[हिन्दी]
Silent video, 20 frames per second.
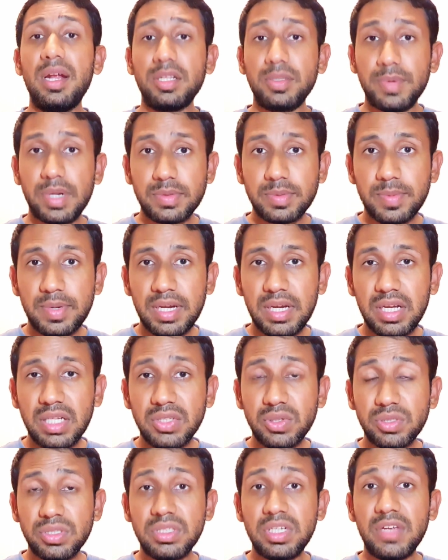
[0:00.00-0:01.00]
बस मुलाकात
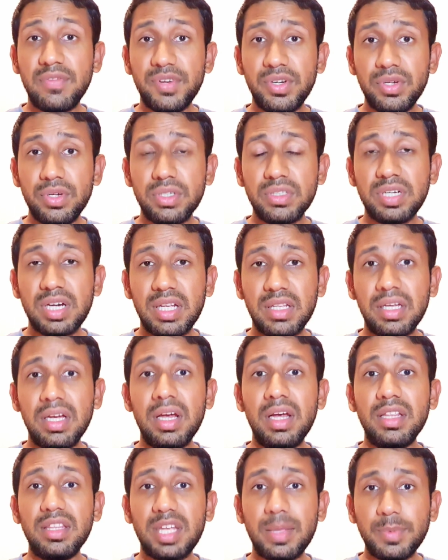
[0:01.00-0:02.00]
होगी इस नई वीडियो के साथ
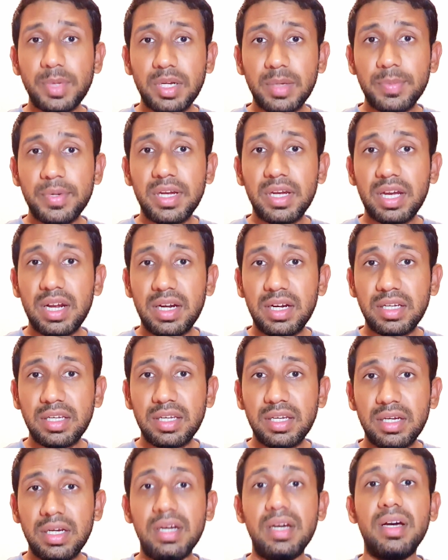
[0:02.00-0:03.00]
तब तक अपना ख्याल
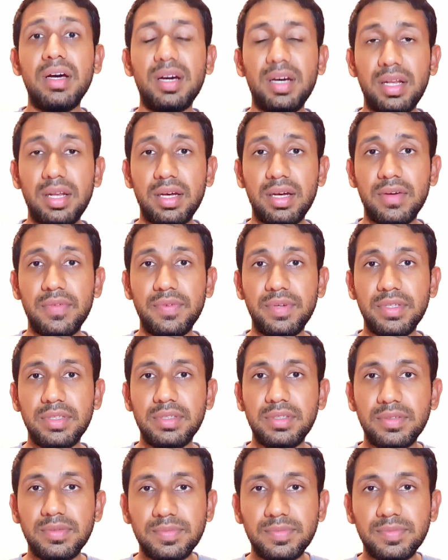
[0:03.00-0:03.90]
रखिएगा अल्लाह हाफिज़